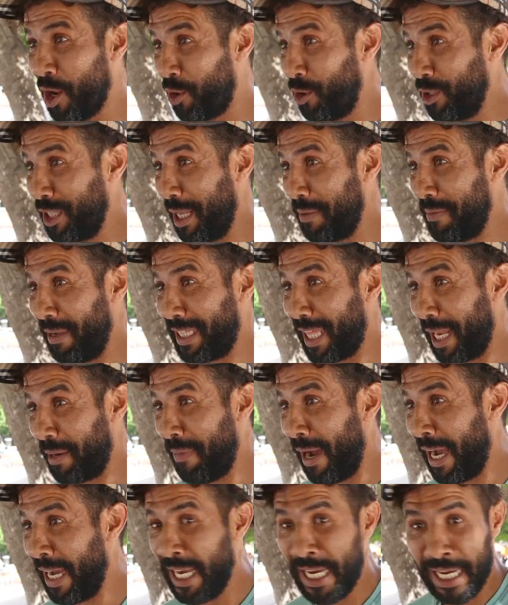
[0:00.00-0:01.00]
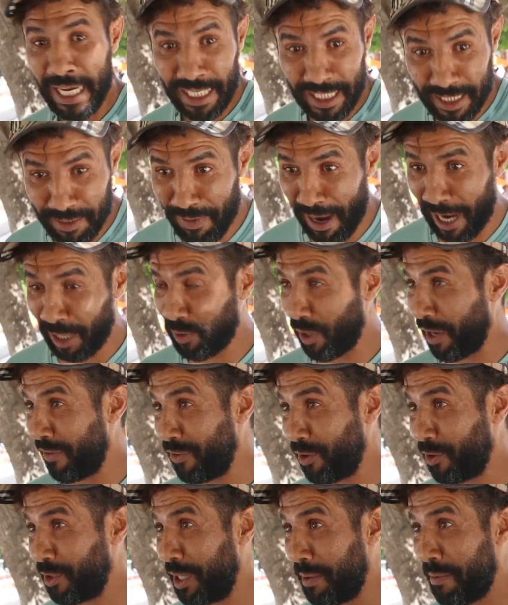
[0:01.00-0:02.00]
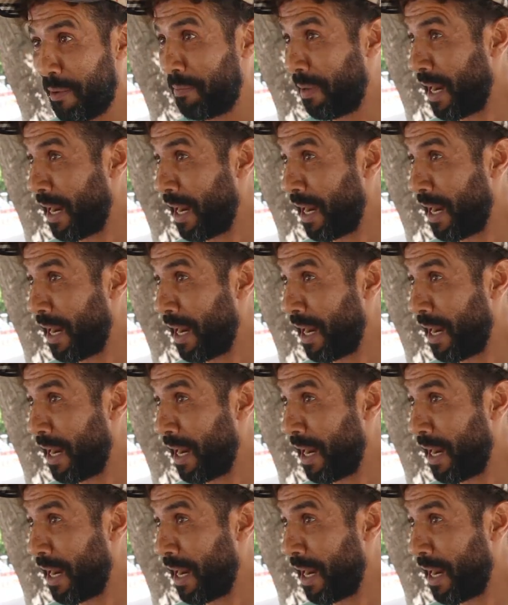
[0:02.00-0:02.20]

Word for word: كنت ديما تربح صبحت وقفت قدام